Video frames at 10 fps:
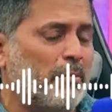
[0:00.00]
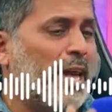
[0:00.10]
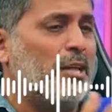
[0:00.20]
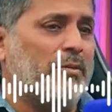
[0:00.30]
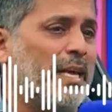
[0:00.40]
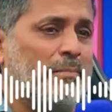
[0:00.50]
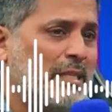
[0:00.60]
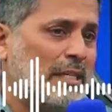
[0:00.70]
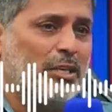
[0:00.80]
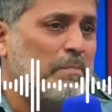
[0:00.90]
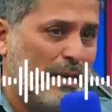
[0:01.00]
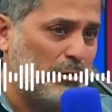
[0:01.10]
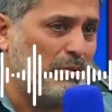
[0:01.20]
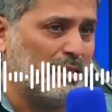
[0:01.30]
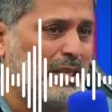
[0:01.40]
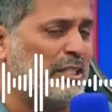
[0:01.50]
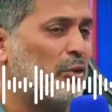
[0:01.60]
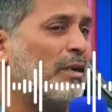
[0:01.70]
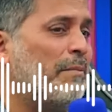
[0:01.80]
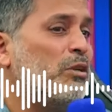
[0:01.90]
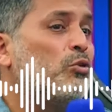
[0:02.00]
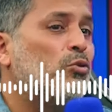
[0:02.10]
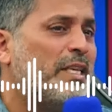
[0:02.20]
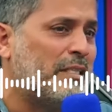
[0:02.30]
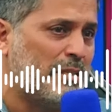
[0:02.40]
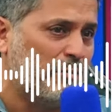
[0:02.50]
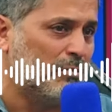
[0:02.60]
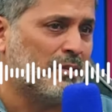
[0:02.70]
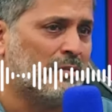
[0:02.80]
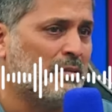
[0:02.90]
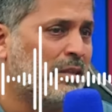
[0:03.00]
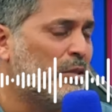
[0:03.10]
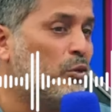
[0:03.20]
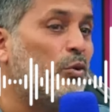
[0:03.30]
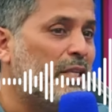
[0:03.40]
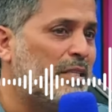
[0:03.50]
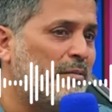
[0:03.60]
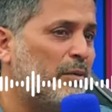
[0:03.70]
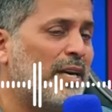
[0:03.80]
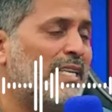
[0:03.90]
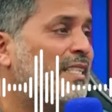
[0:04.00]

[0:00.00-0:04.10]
no me ha ido bien en mis anteriores películas. Ha sido un camino durísimo, durísimo.